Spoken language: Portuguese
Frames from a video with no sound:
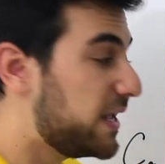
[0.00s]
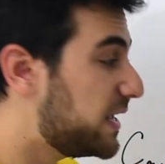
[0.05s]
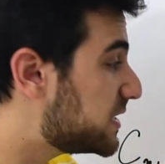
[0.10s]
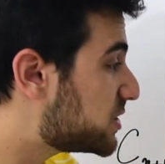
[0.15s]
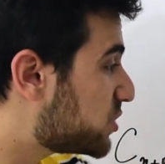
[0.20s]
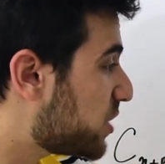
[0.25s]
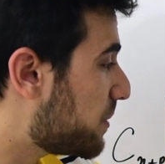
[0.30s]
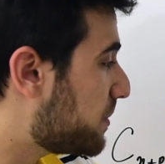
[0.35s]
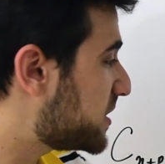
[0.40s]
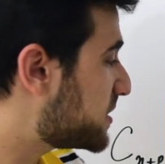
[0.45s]

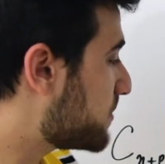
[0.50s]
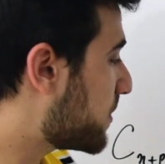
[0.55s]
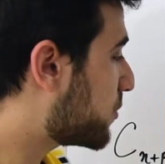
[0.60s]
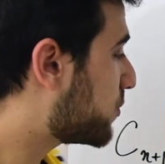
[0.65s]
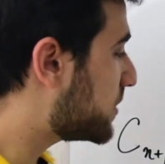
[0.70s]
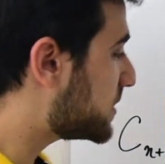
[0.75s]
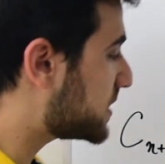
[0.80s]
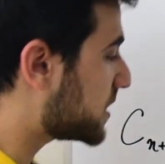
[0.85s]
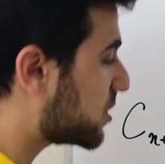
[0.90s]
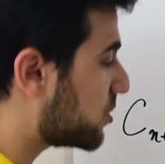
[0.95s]
Isso é a mesma
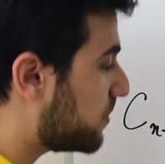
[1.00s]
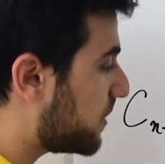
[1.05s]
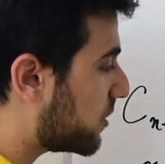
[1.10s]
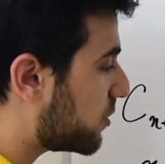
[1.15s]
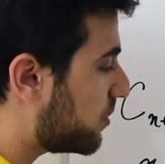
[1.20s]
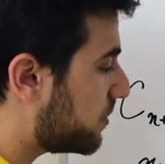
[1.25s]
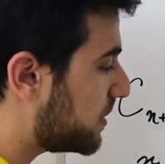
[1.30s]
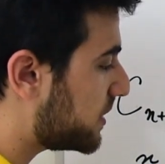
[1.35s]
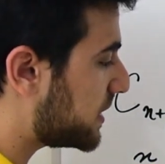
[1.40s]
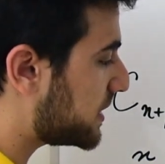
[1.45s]
coisa que uma
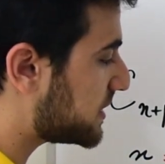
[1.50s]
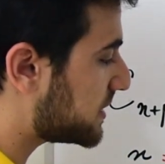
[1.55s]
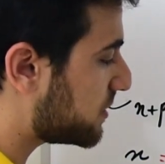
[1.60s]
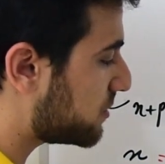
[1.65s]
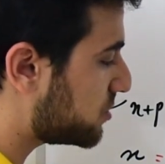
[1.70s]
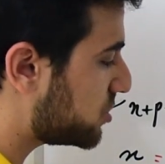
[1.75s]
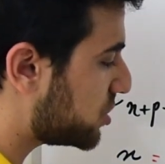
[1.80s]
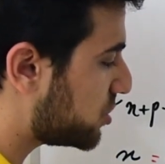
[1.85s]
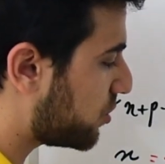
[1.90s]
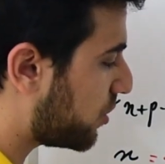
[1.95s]

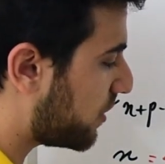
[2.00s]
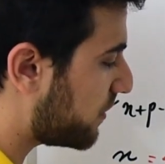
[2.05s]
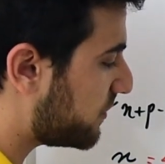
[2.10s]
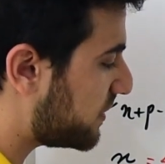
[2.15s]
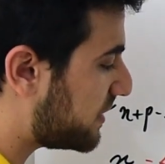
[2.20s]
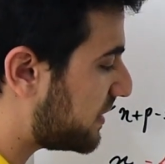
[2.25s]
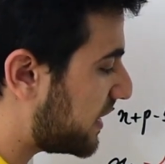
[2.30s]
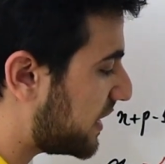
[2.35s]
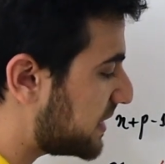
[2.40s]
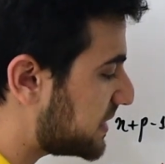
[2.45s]
combinação de
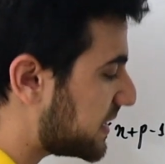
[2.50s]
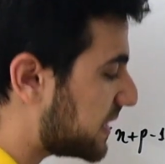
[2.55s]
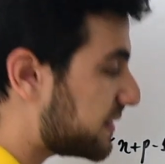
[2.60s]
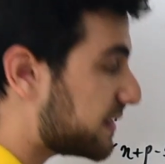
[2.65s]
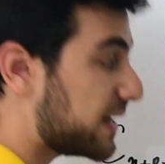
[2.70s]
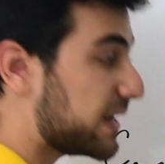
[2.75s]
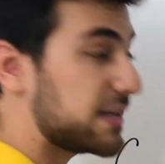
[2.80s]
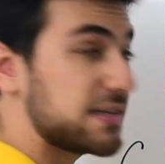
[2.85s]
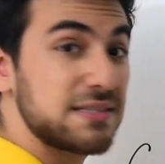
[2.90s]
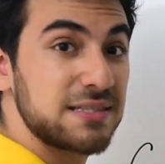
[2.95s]
9 3 a
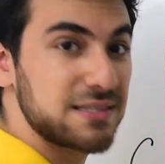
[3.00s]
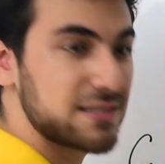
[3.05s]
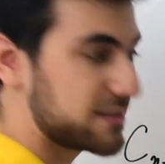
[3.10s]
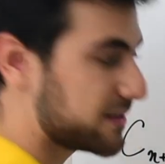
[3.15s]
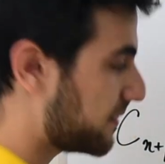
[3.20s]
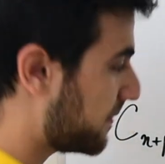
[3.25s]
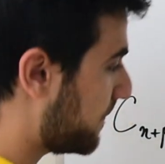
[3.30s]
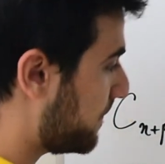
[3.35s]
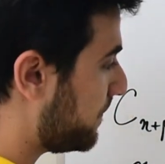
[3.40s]
3,